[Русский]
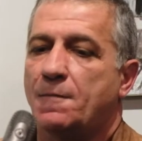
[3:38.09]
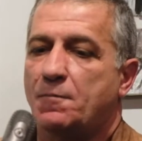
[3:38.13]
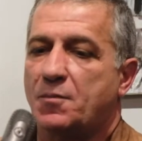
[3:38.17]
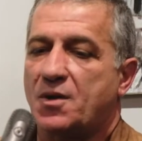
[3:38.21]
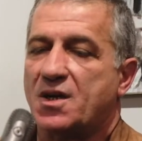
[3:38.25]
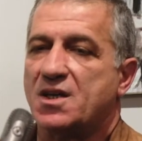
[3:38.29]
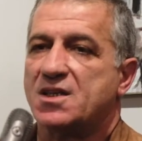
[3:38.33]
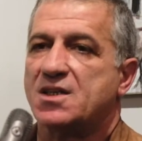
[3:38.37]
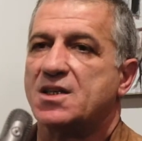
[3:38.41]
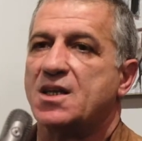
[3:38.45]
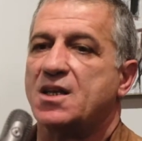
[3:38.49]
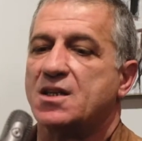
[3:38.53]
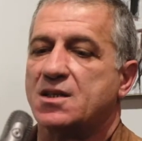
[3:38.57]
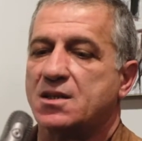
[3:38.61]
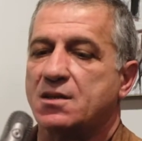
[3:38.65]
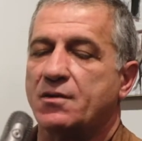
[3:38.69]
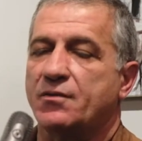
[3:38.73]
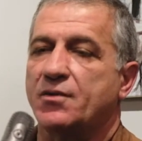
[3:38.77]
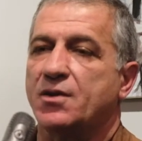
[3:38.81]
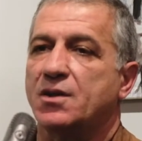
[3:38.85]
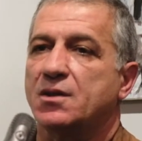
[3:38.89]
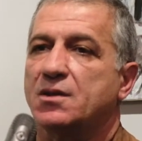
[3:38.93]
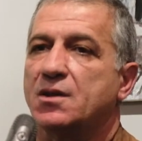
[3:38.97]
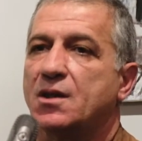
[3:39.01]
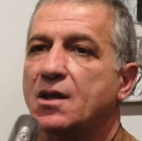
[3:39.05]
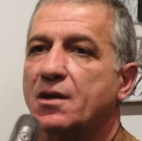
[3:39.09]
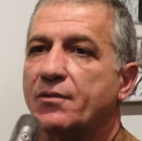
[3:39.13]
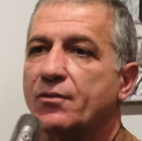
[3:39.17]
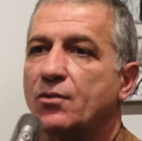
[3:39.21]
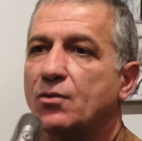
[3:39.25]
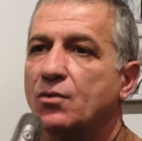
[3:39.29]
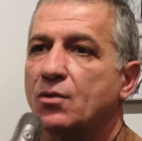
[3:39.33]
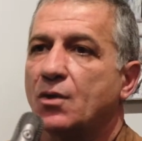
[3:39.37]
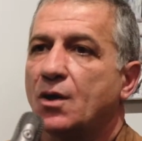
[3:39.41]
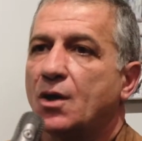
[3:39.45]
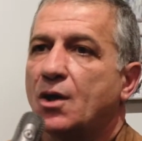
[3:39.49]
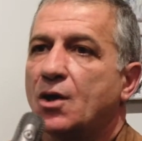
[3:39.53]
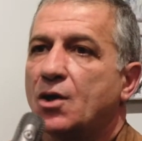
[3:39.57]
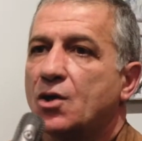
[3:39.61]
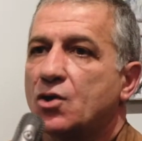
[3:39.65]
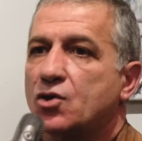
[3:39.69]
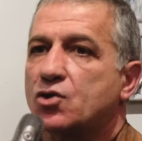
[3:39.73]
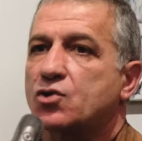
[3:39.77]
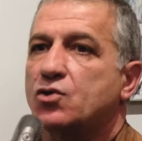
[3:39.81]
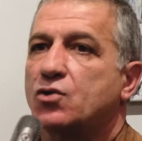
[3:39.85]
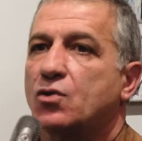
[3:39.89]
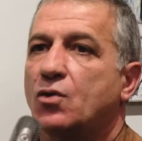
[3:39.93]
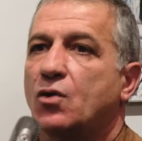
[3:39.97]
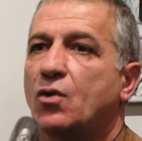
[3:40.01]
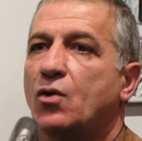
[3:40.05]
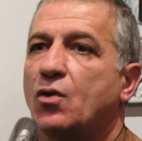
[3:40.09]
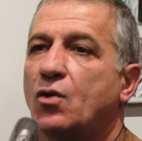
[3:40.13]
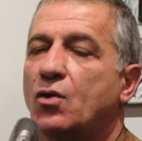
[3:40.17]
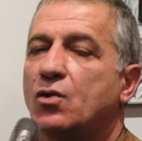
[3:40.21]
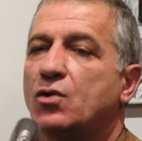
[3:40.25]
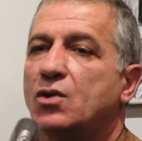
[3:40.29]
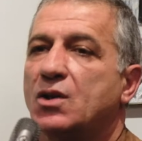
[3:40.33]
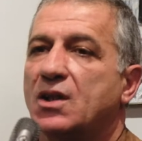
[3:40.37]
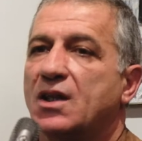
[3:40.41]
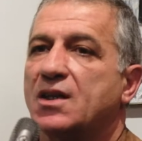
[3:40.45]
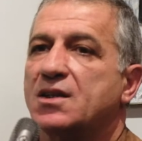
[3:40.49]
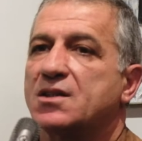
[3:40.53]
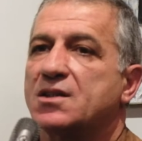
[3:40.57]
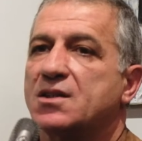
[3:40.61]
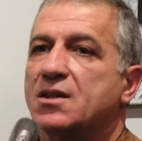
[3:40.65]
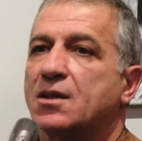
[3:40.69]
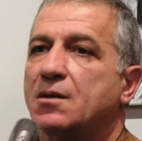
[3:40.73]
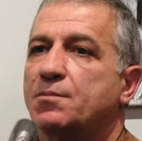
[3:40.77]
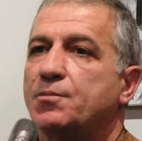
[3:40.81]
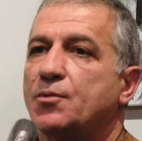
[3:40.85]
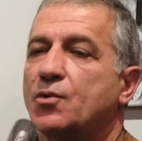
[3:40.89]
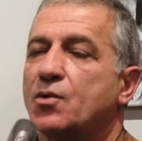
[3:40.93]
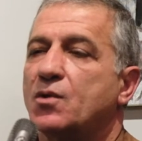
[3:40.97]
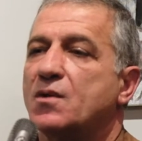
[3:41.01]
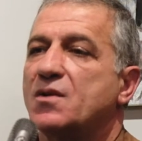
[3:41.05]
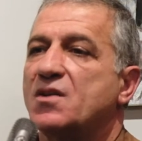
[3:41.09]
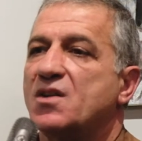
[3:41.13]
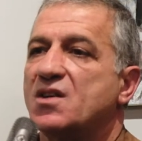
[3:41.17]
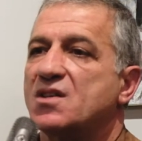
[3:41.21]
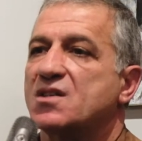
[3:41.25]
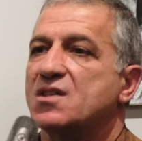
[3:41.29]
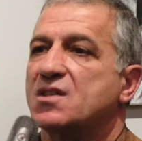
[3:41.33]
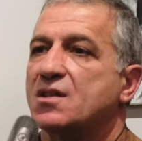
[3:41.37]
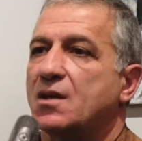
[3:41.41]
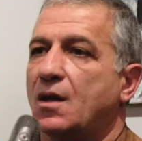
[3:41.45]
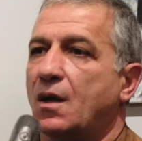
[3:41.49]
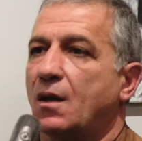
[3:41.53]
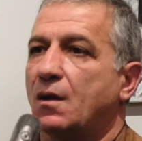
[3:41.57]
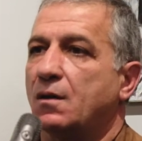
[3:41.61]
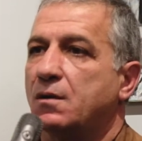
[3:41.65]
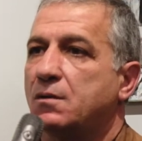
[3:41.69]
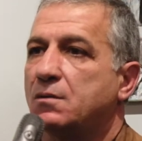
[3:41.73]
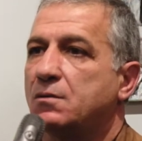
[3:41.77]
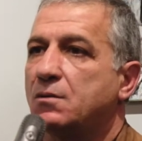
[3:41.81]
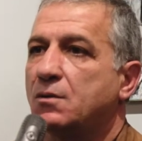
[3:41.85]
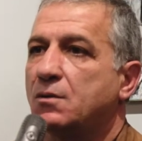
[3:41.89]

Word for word: признался в интервью, что он до сих пор не знал